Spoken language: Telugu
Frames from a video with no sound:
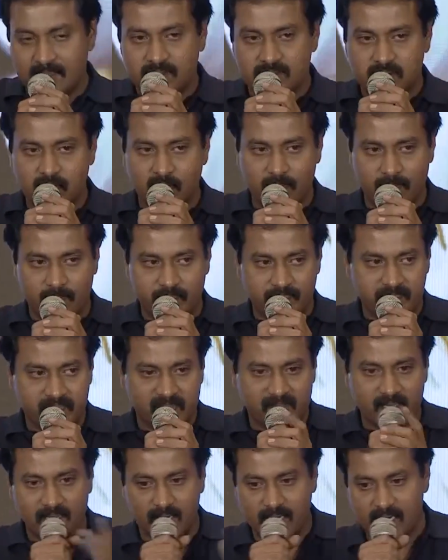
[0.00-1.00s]
సో
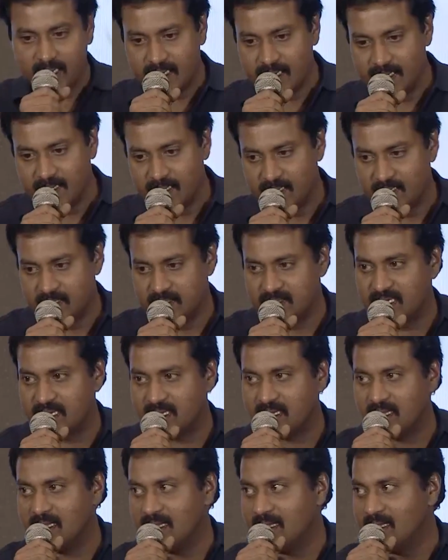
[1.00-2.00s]
అలాగే
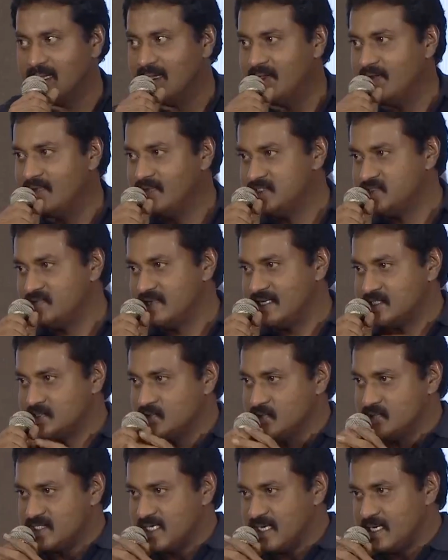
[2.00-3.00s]
ఇందాక విజువల్స్
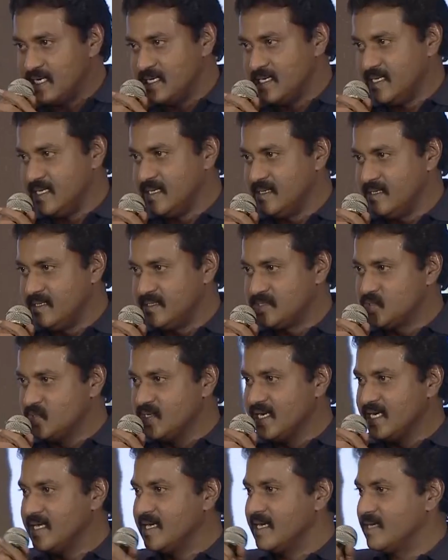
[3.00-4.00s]
చూశానండి
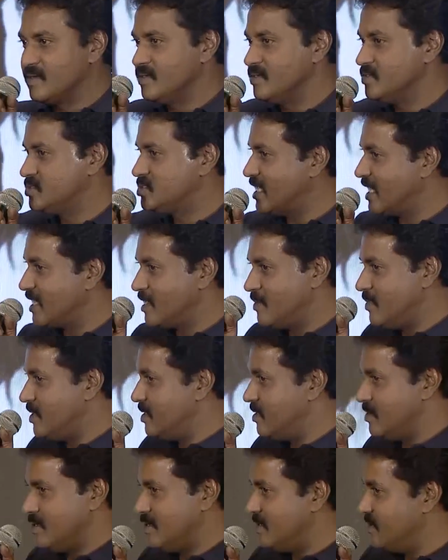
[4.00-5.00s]
సునీల్ గారు చాలా బా
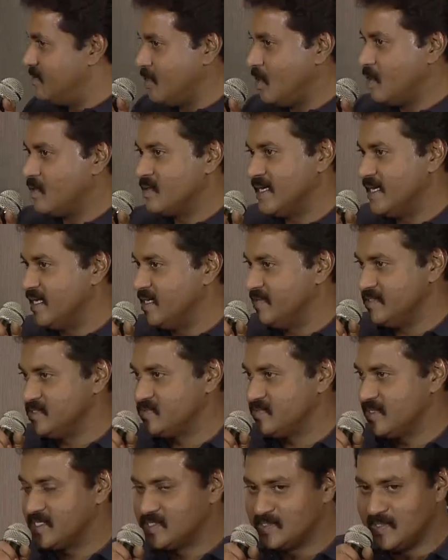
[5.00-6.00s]
బాగున్నాయండి
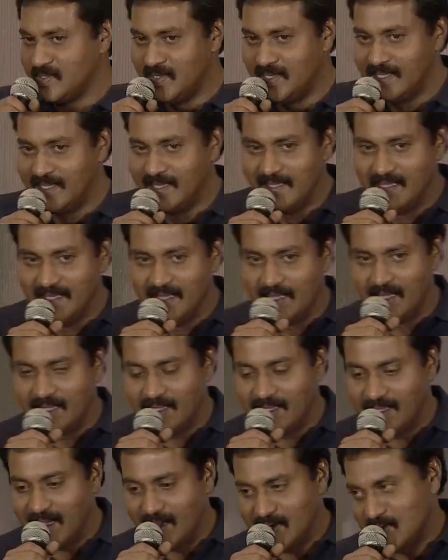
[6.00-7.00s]
విజువల్స్
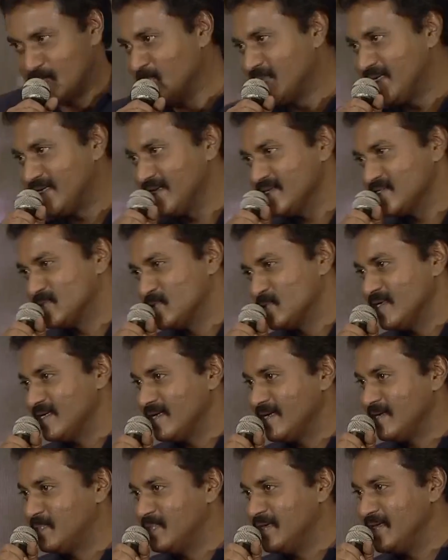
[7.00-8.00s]
ఆటోమేటిక్గా సునీల్
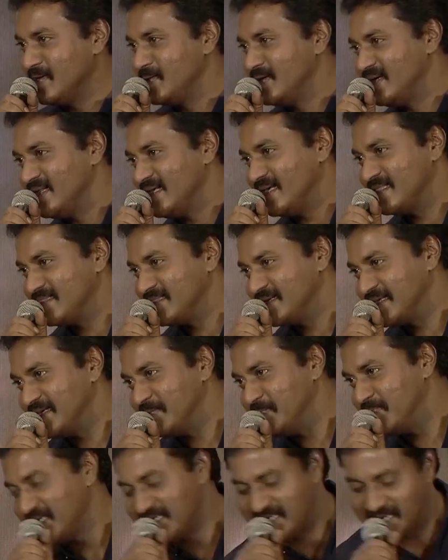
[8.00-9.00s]
అని పేరుంటే అందరికీ
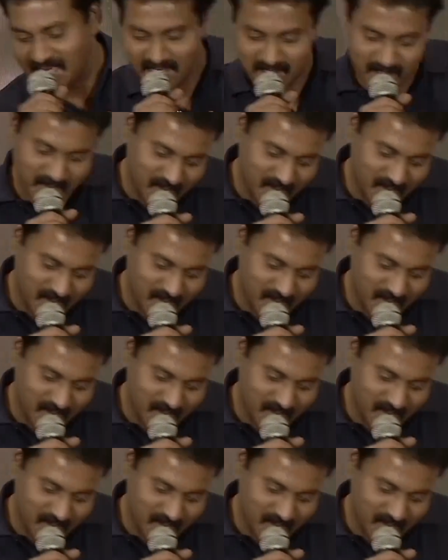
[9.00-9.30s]
బాగా టాలెంట్